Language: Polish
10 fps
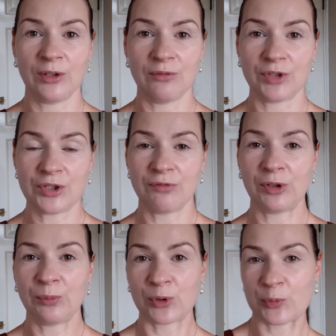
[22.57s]
Wrzesień
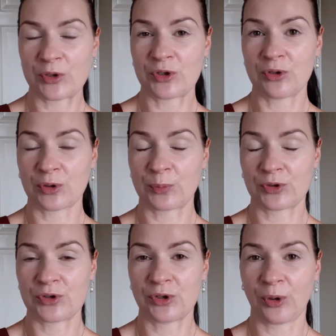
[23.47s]
wiadomo rozpoczęcie,
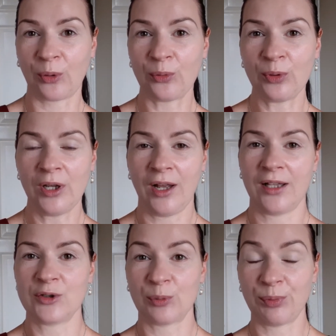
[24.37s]
rozpoczęcie roku,
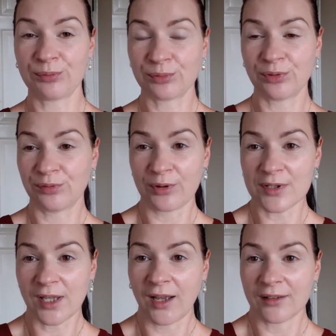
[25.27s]
ale co, powrót do
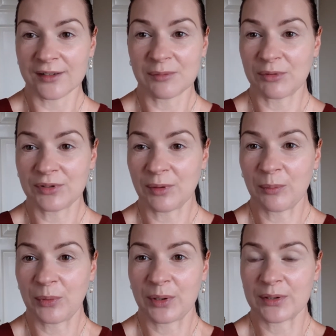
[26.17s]
wojska? Nie, nie mam
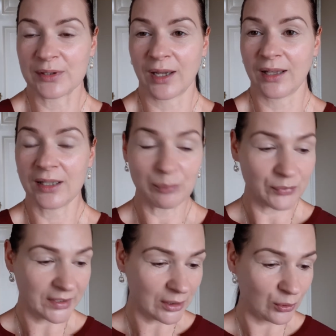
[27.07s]
pojęcia, ale
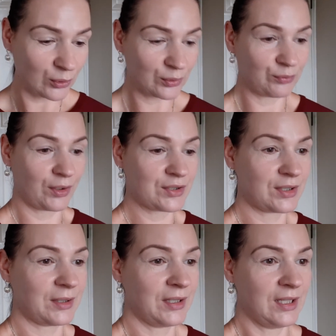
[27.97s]
takie kolory
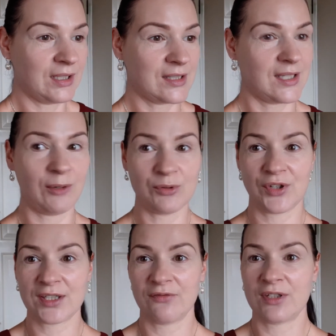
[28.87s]
właśnie Cały
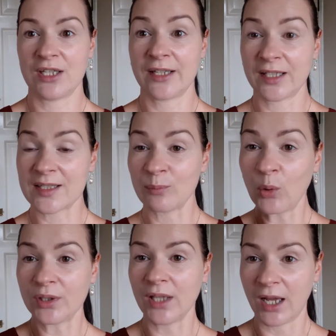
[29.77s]
czas widzę. I takie
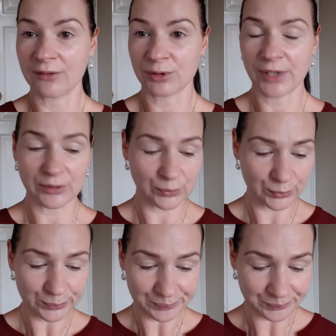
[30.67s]
smoki eye w
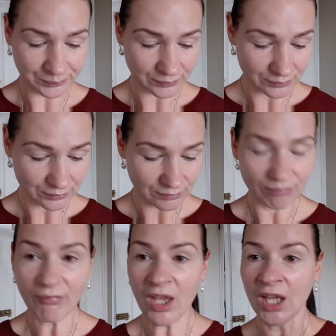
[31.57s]
dodatku,
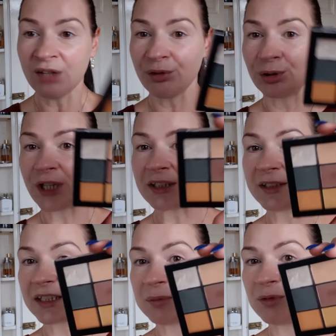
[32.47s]
wykonane
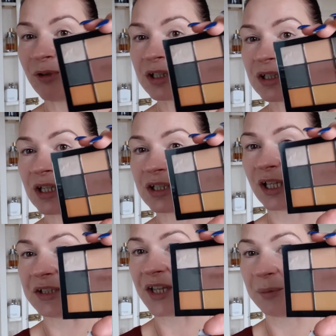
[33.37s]
takimi właśnie
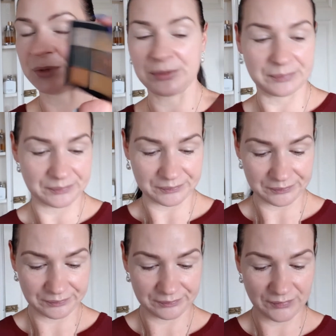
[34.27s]
zieleniami
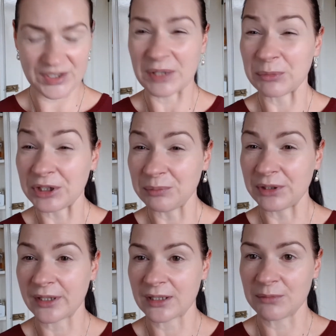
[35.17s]
mm, ciemnymi,
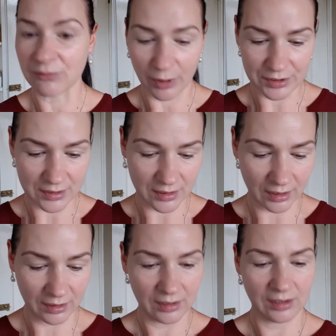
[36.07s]
takimi właśnie...